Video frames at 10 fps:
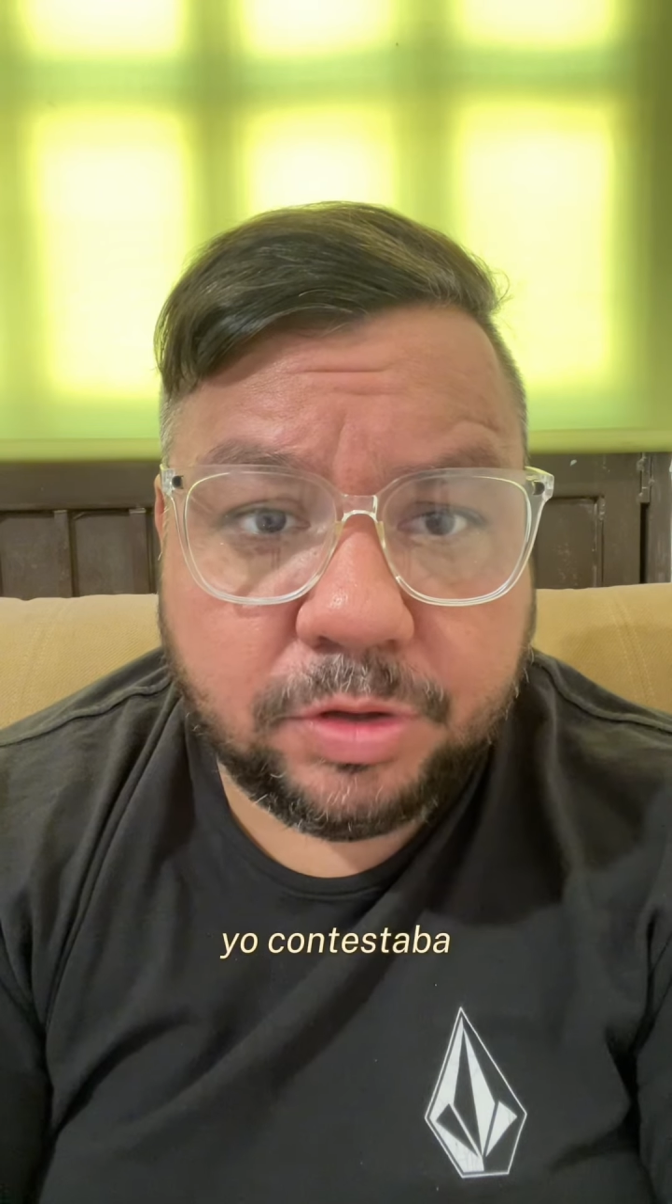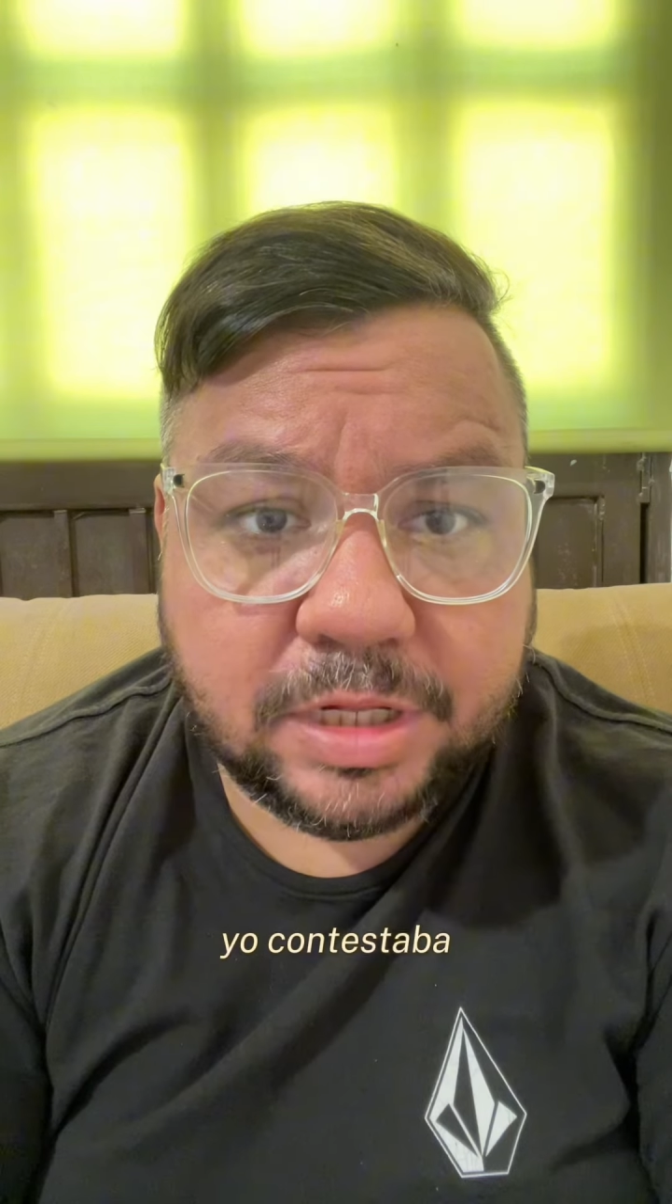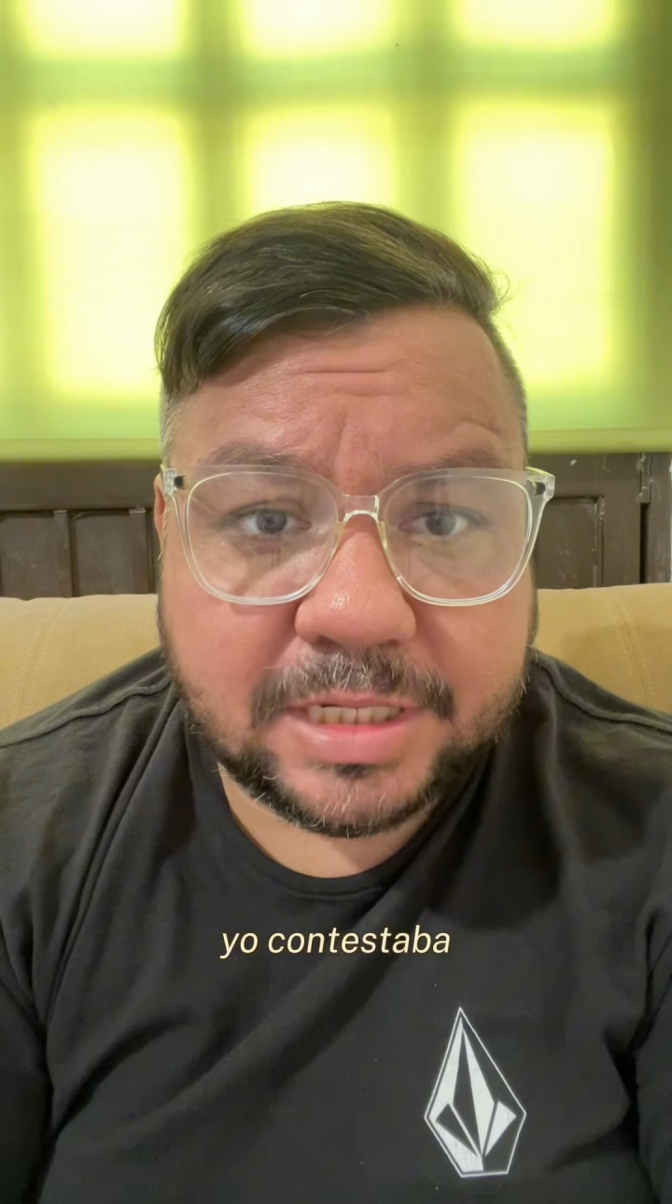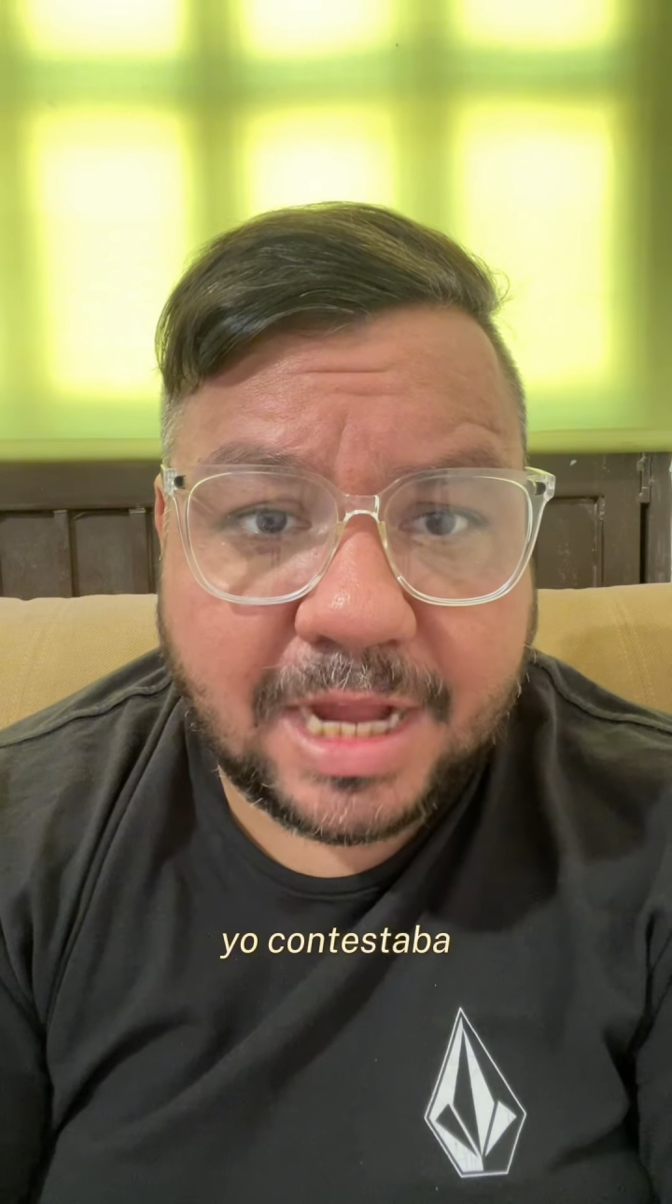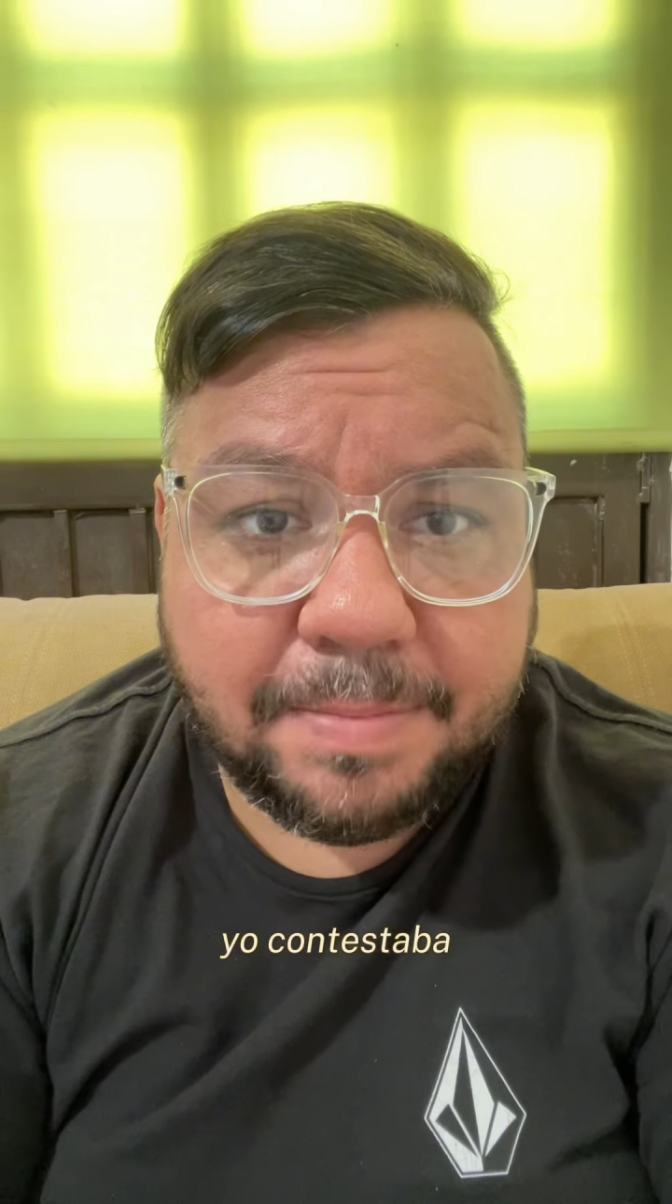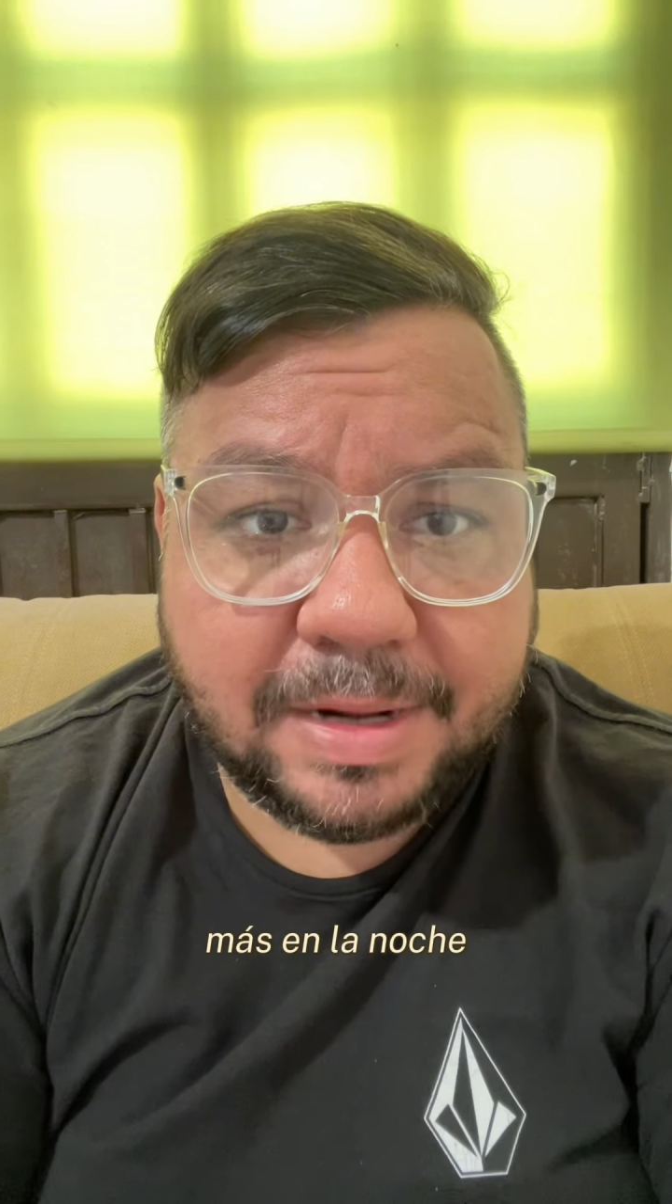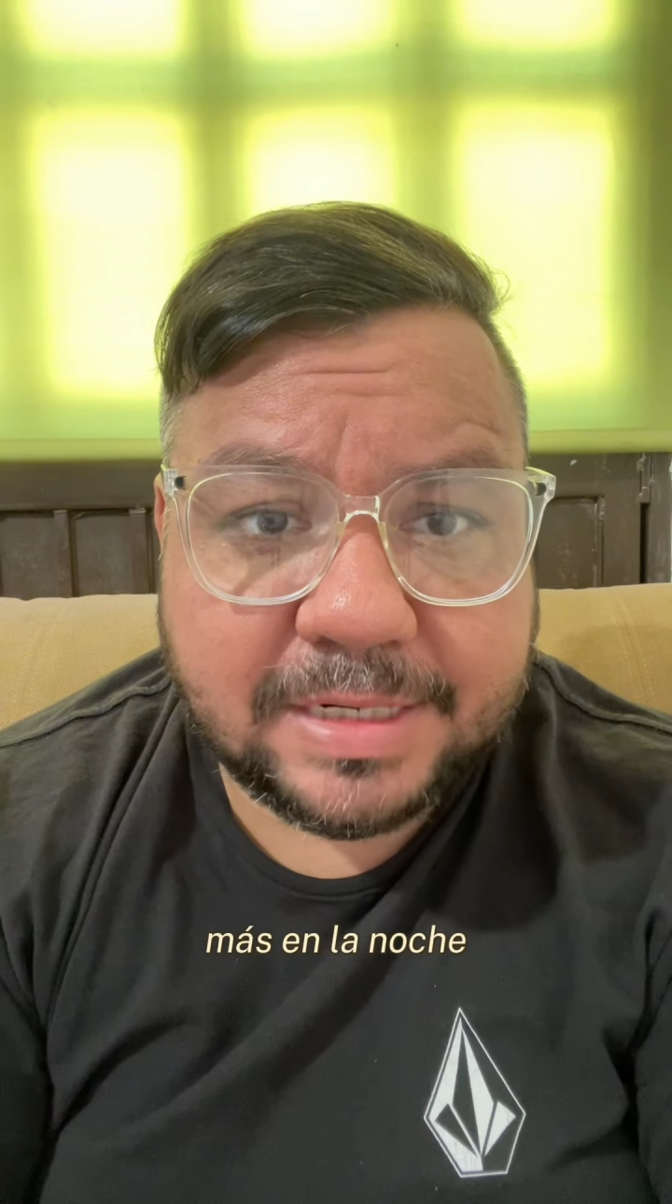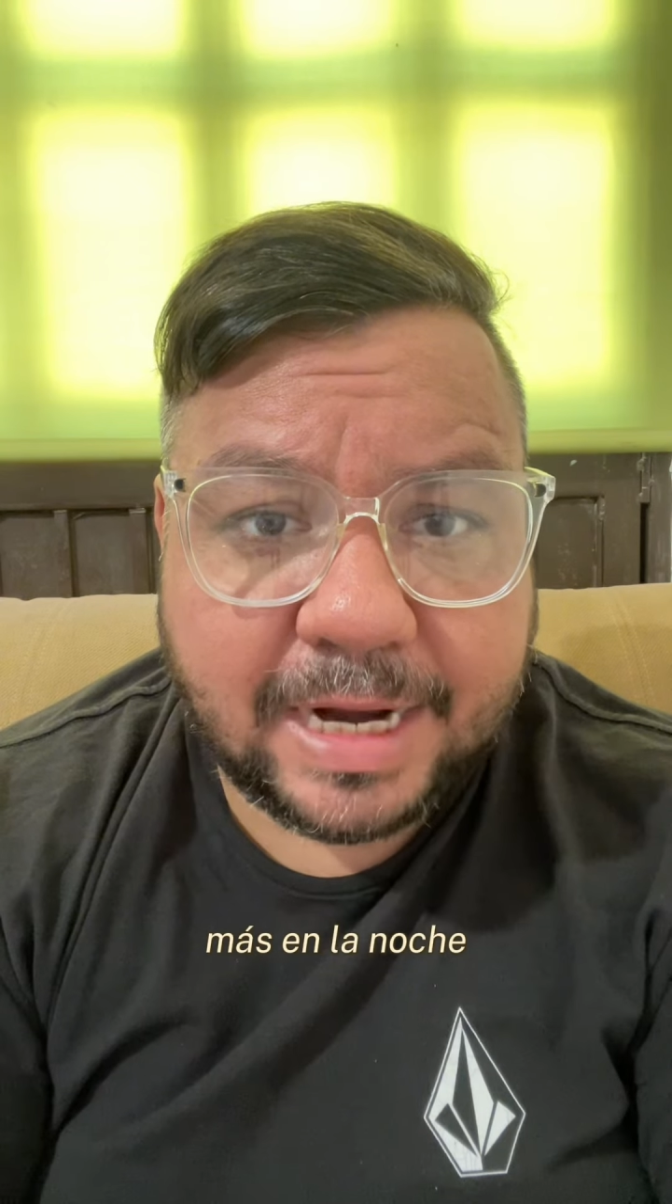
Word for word: contestaba más